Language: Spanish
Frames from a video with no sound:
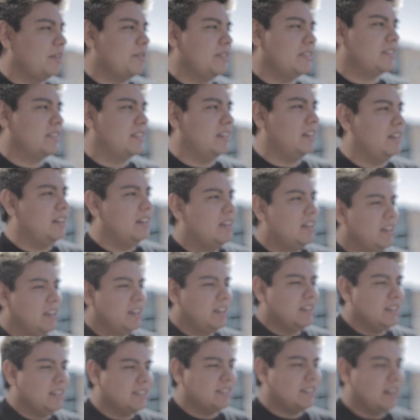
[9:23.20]
vista
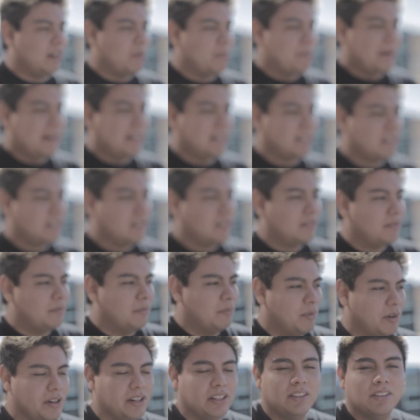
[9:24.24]
y es de lo más
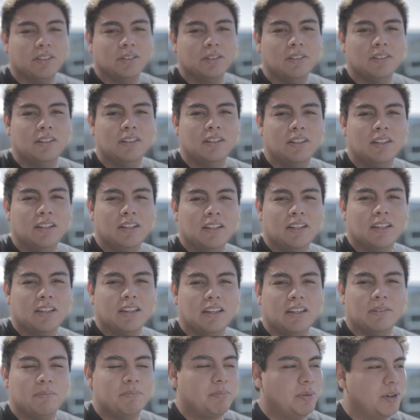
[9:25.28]
bonito
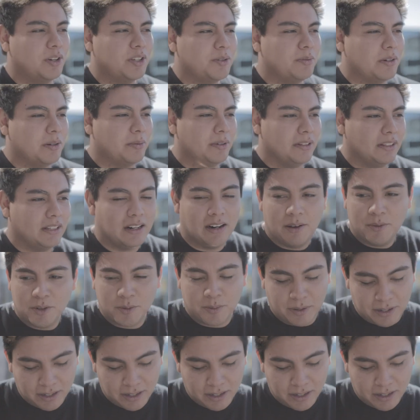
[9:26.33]
que puedo experimentar. Vamos para